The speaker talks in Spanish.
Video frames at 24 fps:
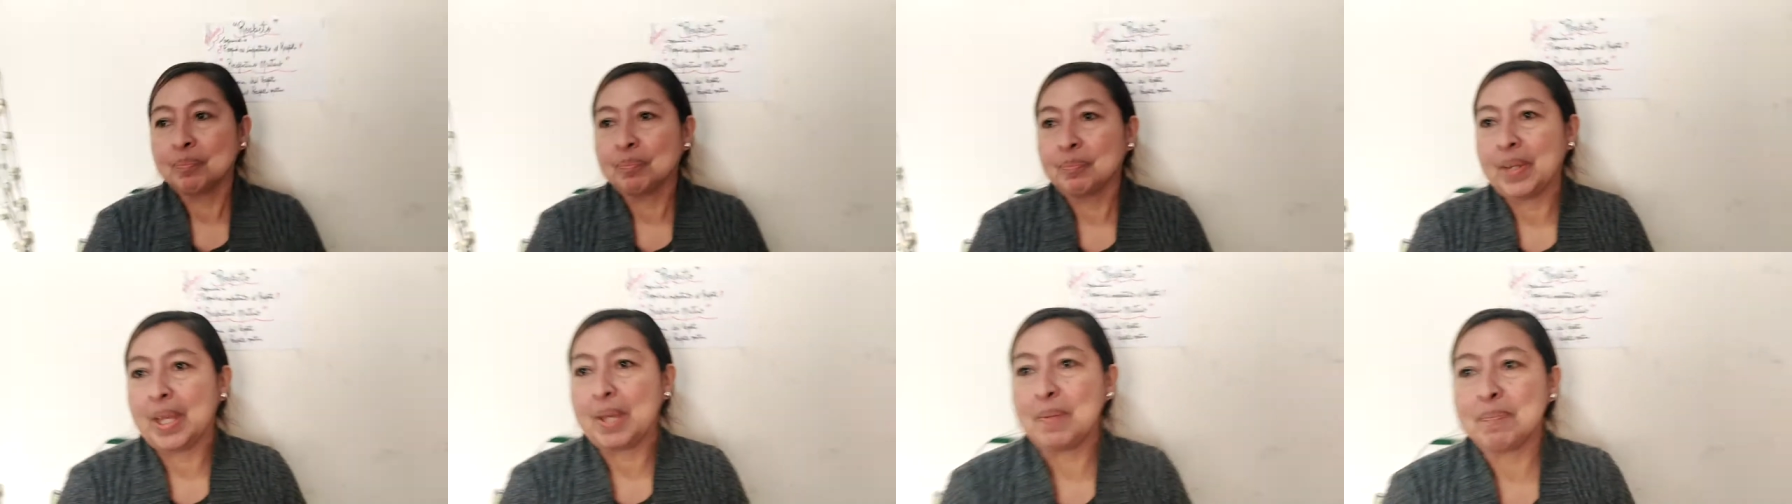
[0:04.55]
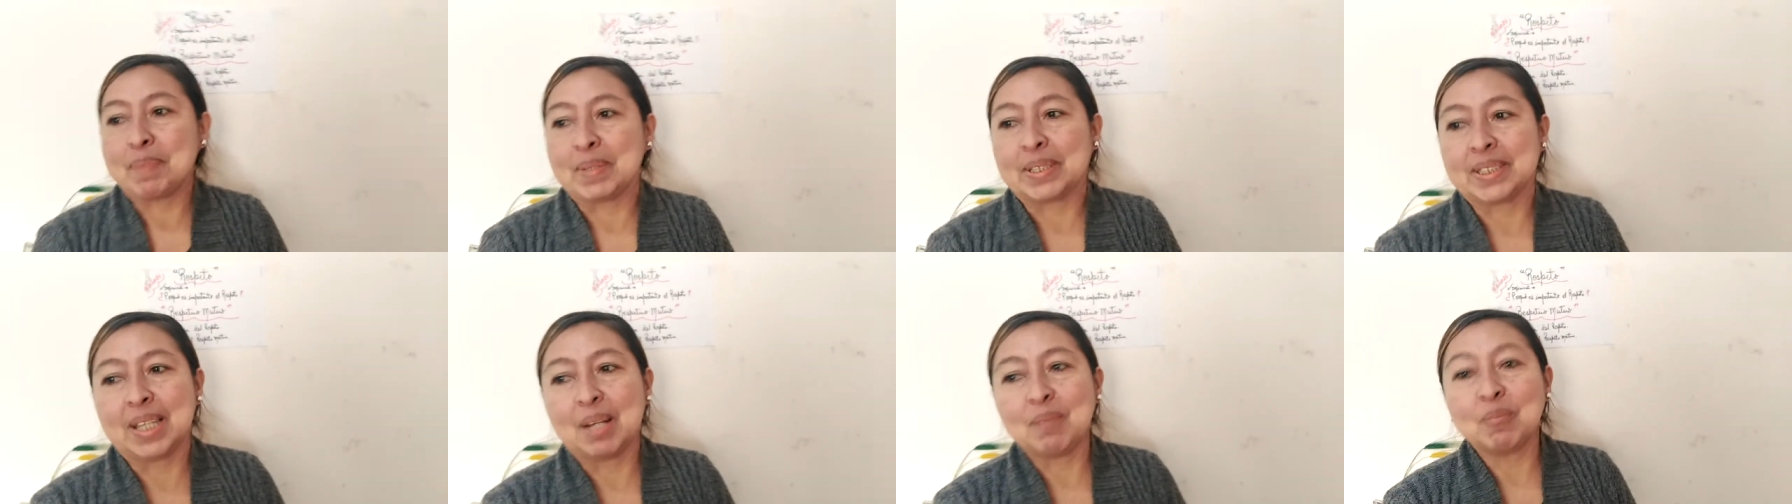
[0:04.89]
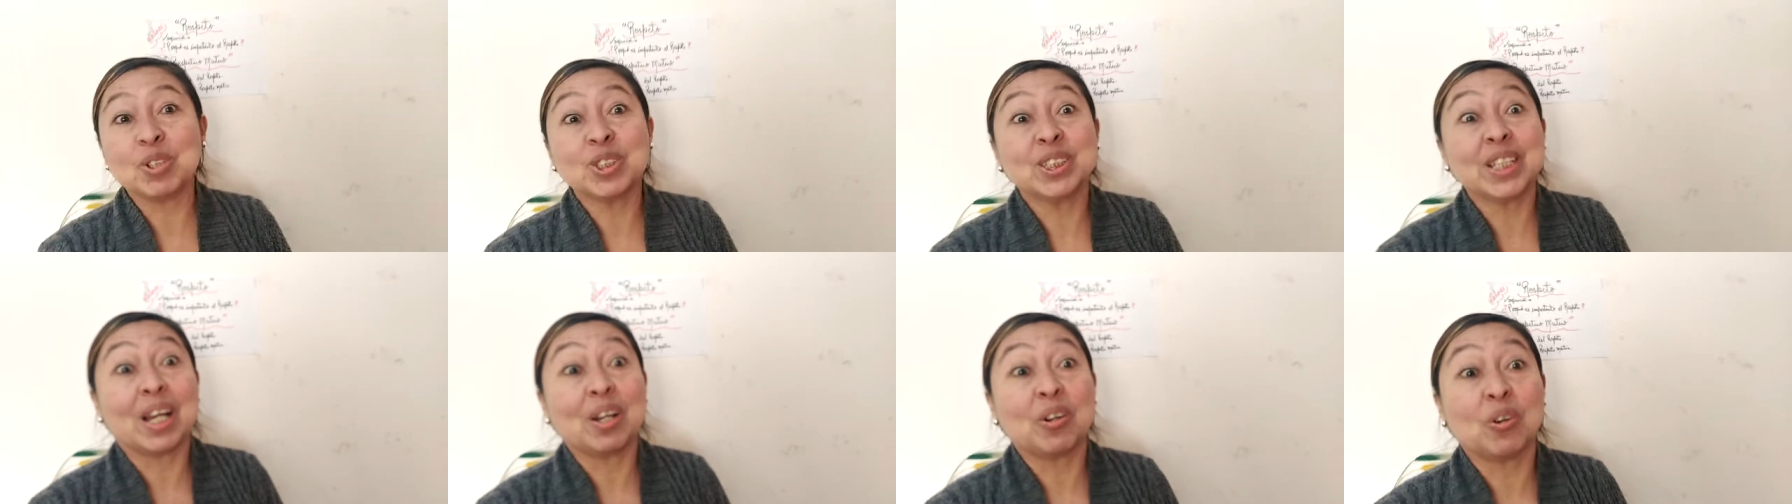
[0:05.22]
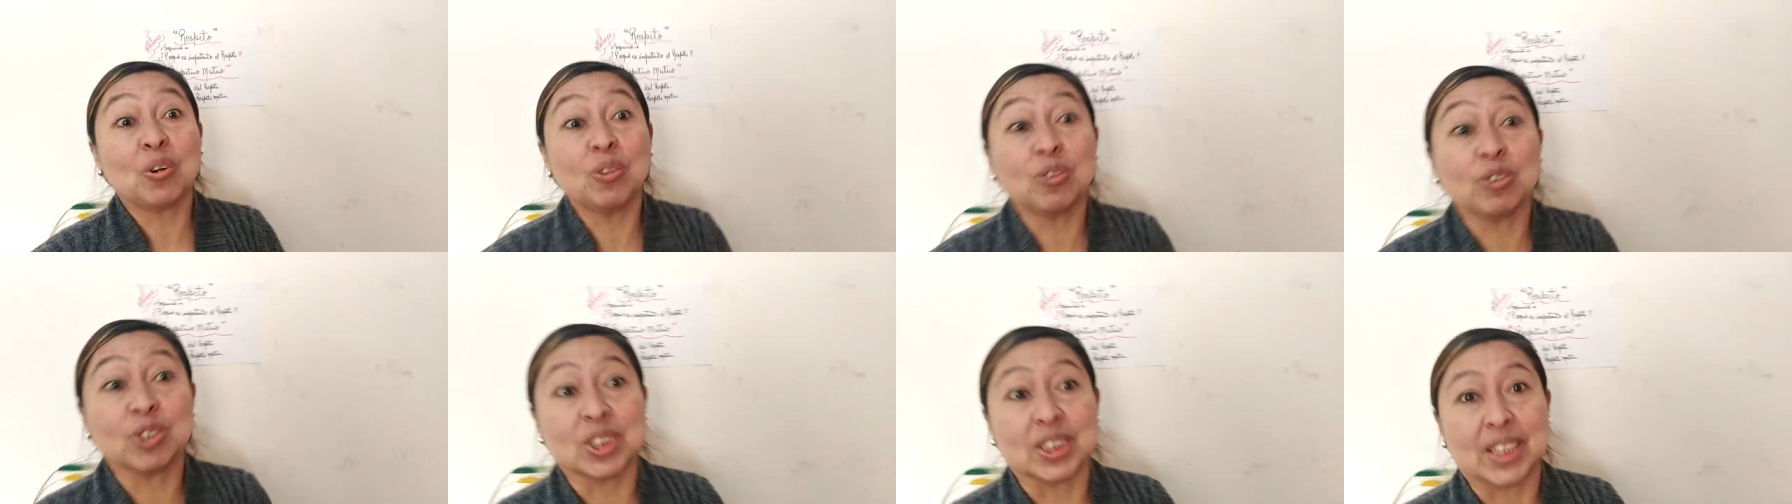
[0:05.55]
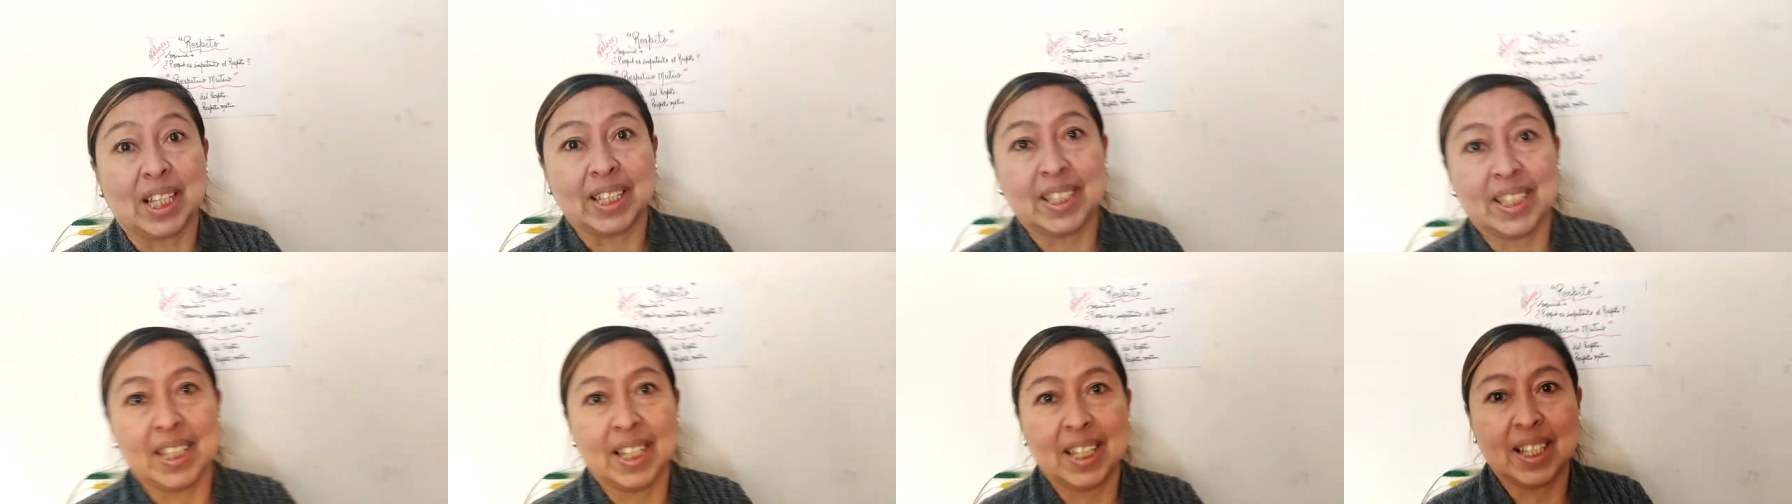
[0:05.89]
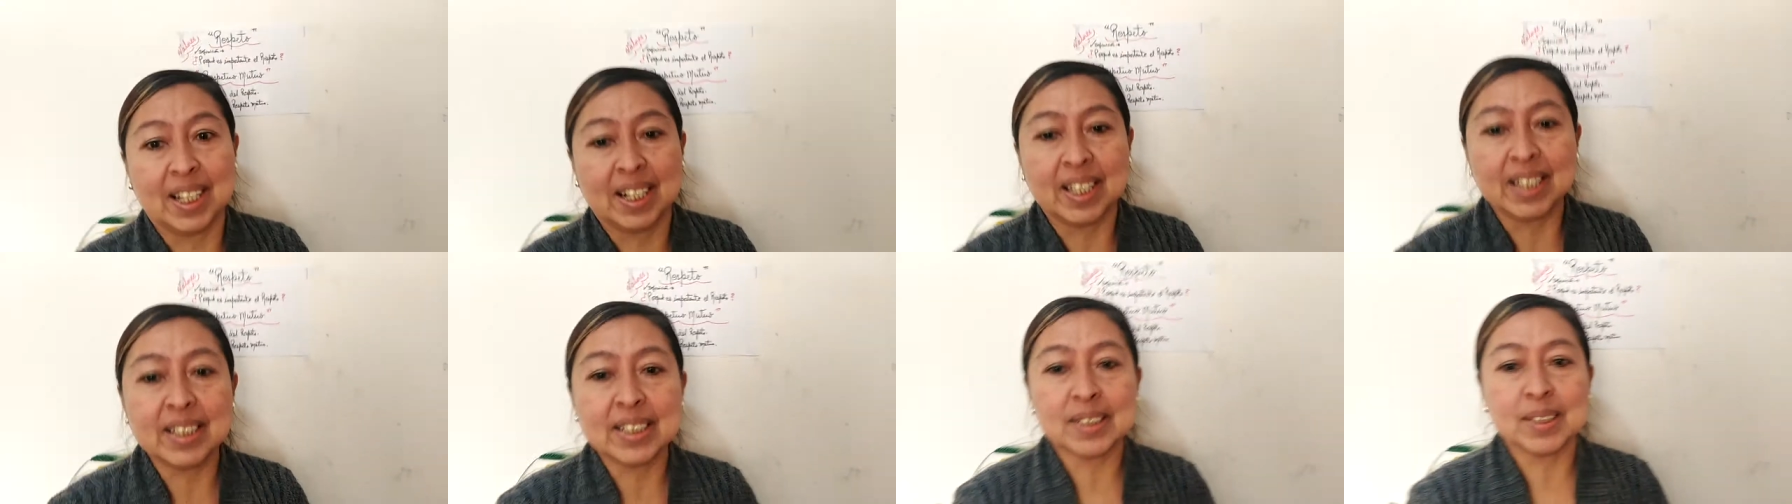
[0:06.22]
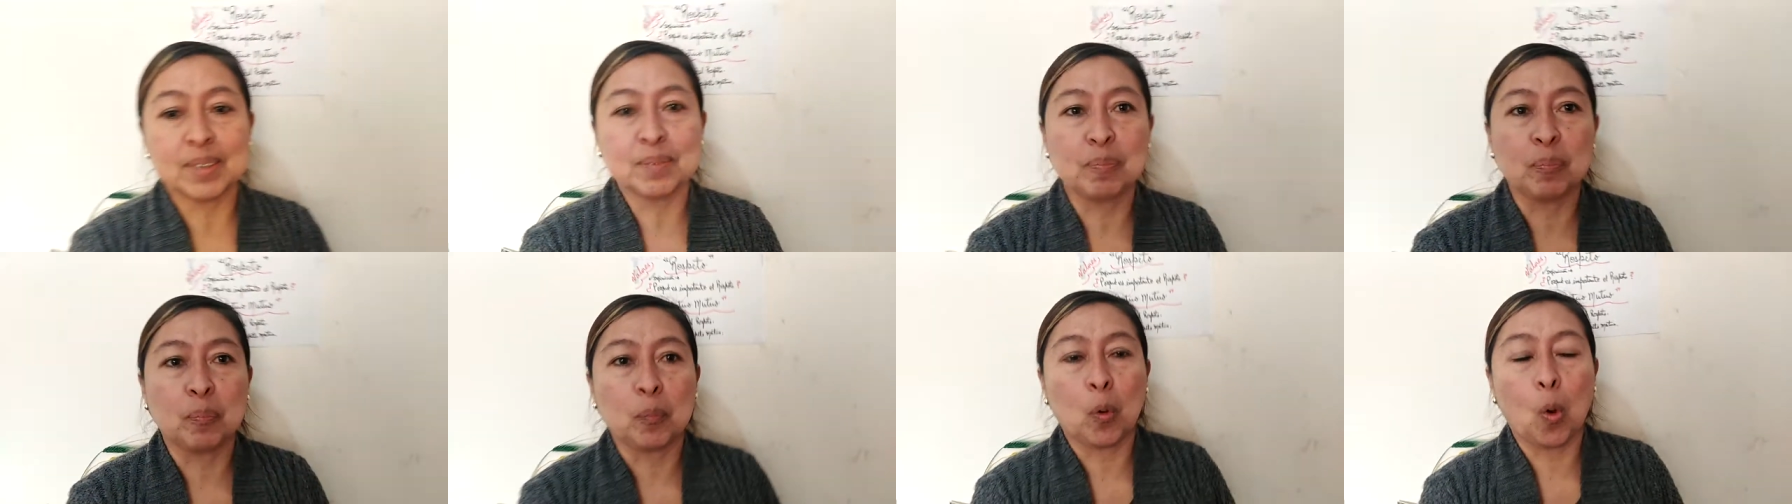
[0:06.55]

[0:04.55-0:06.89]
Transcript: empezamos ya con los talleres